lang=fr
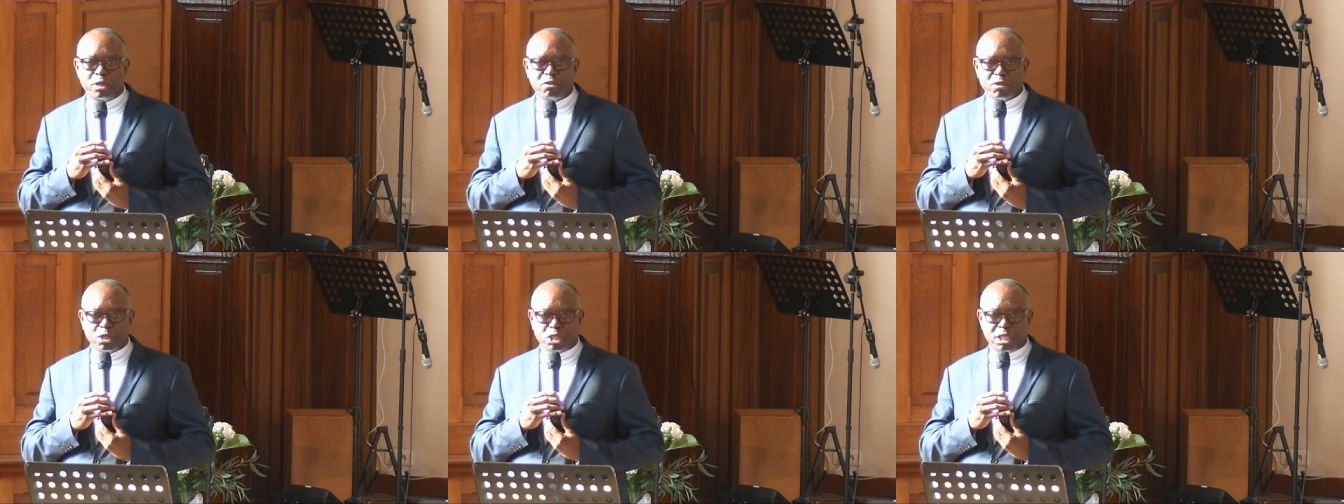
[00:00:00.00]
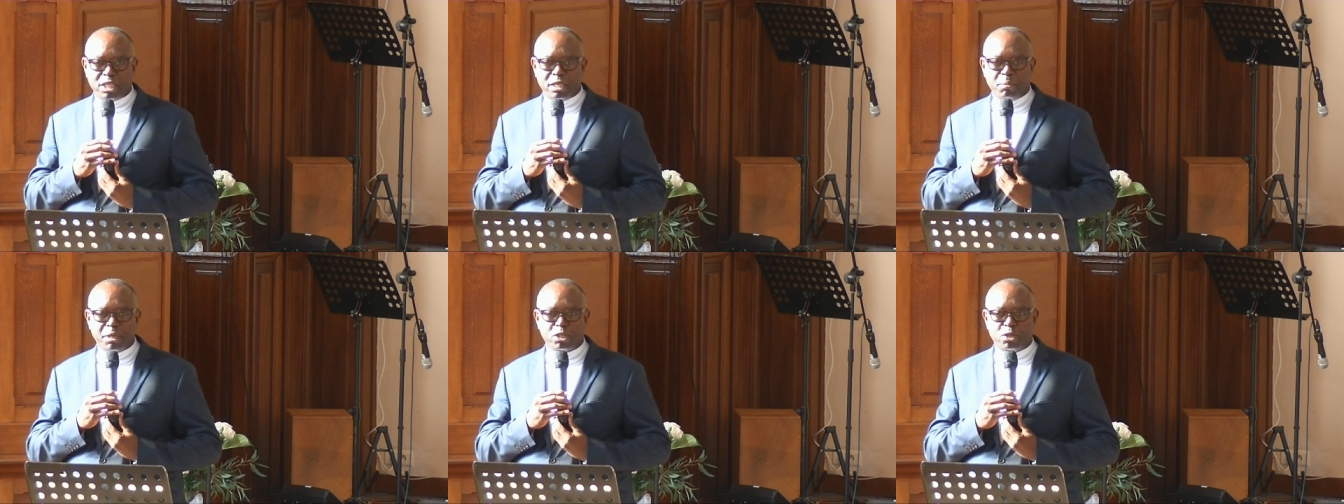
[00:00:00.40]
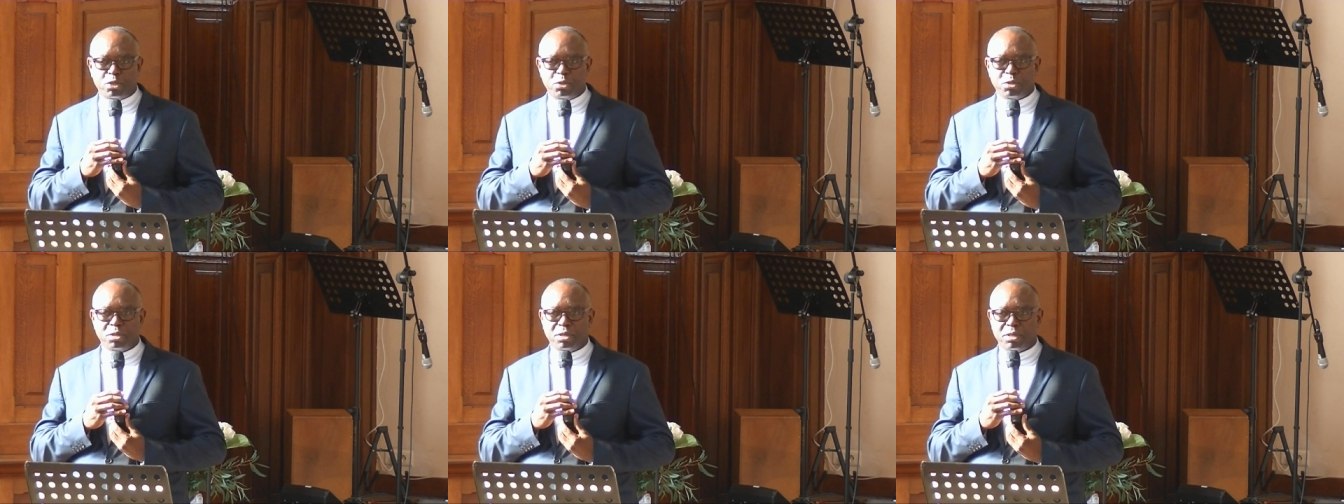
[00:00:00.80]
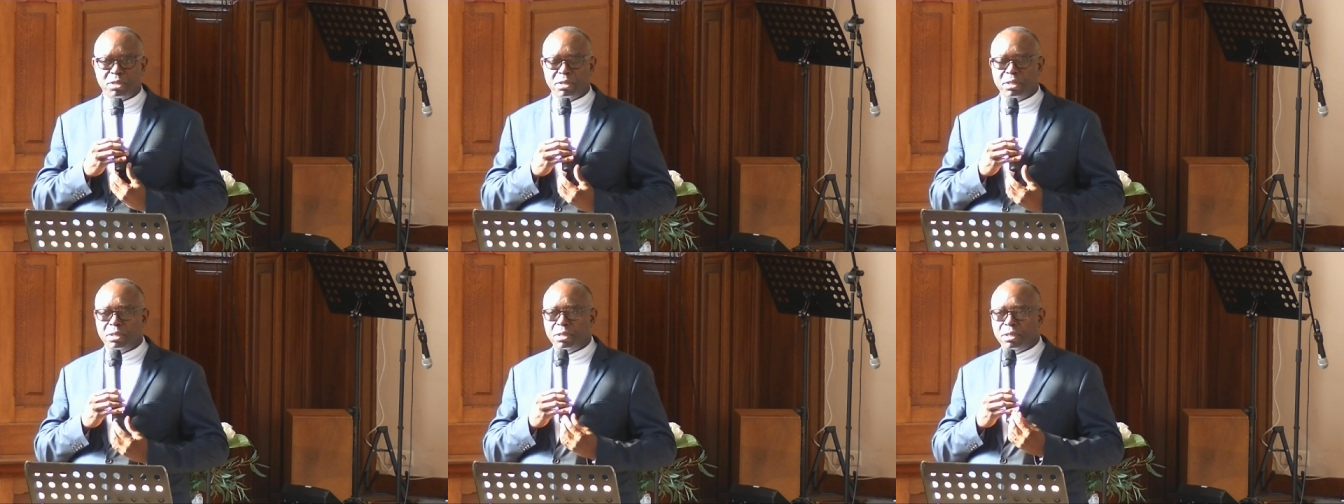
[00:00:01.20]
l'évangile de Matthieu,
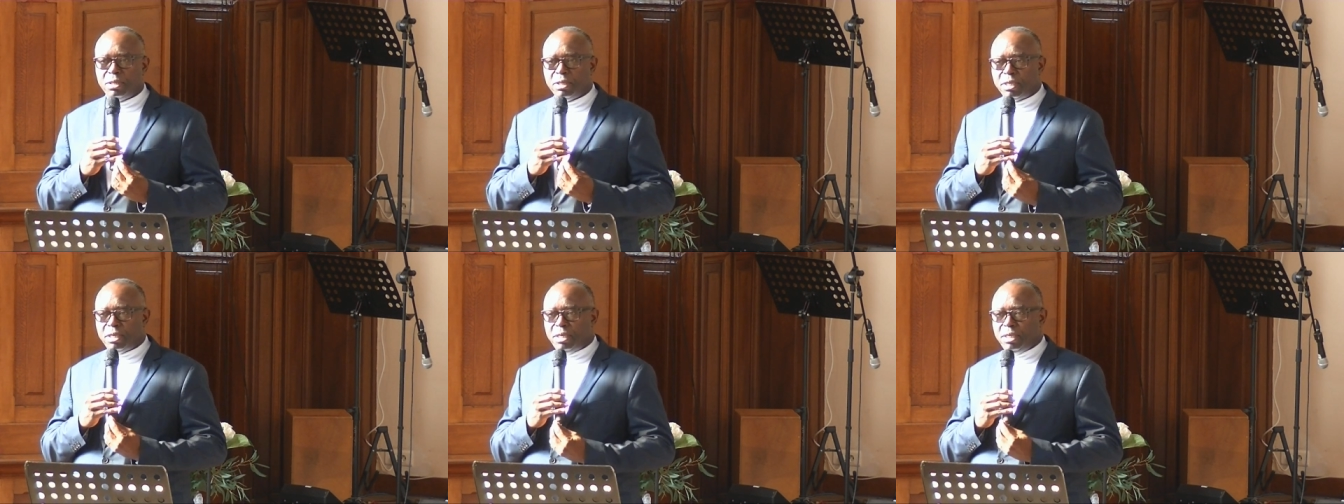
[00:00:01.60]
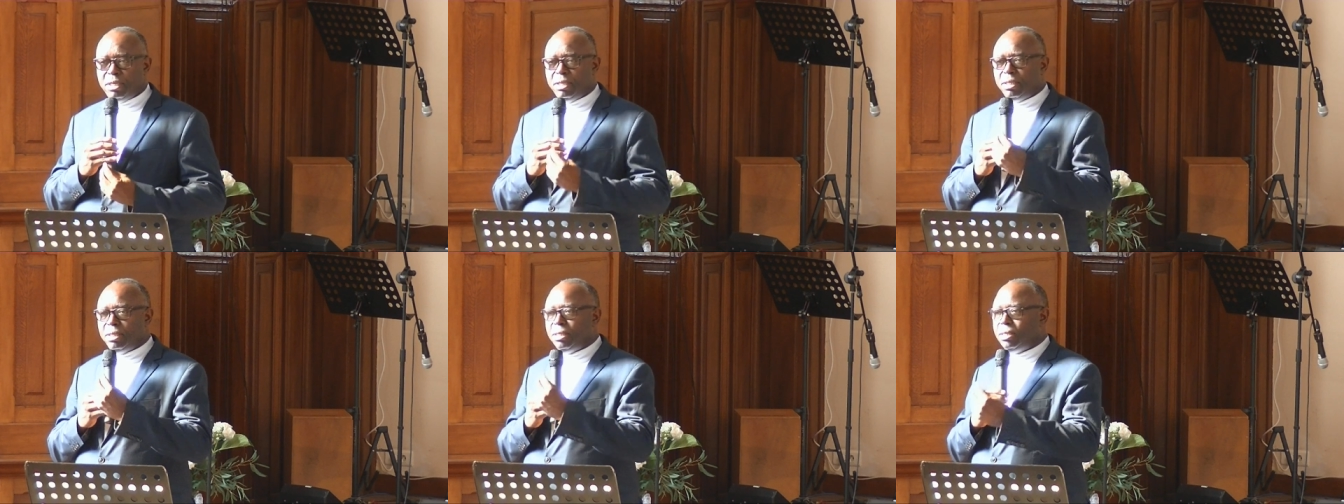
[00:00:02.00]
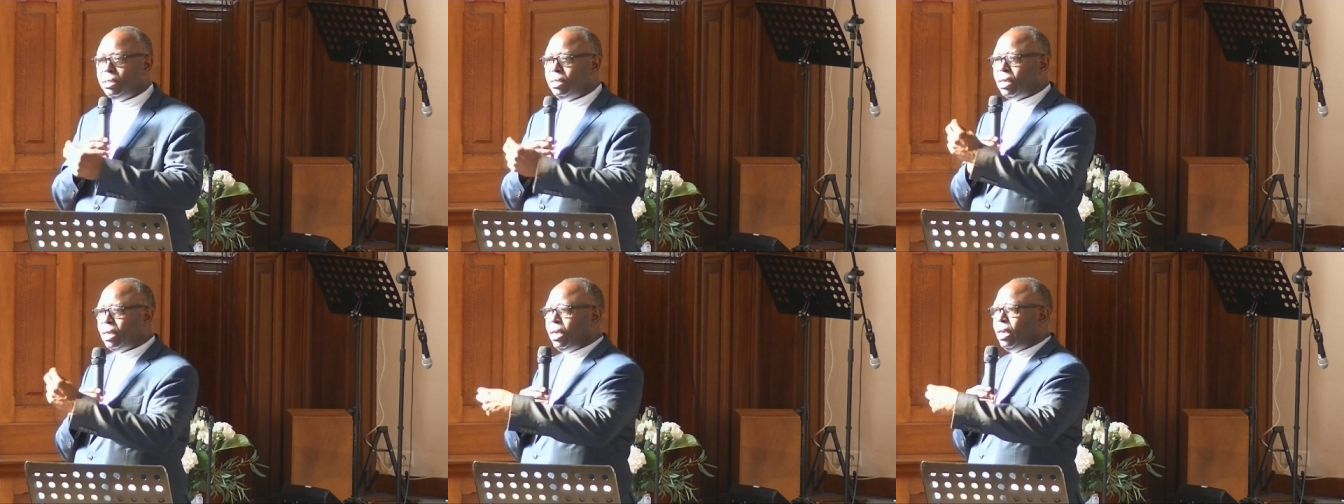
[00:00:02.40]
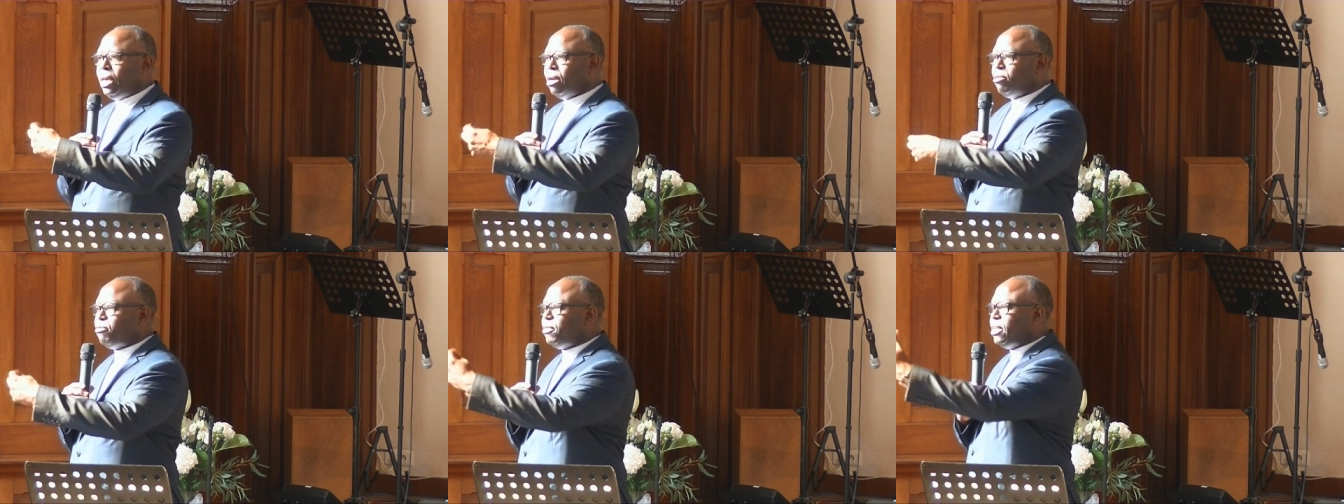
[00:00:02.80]
qui est
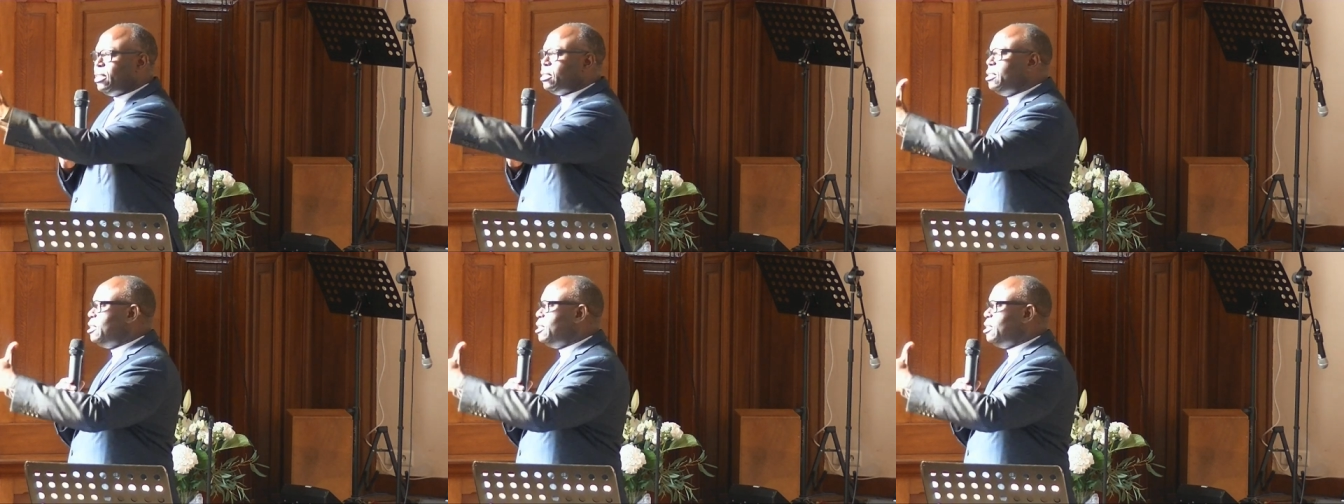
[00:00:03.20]
en fait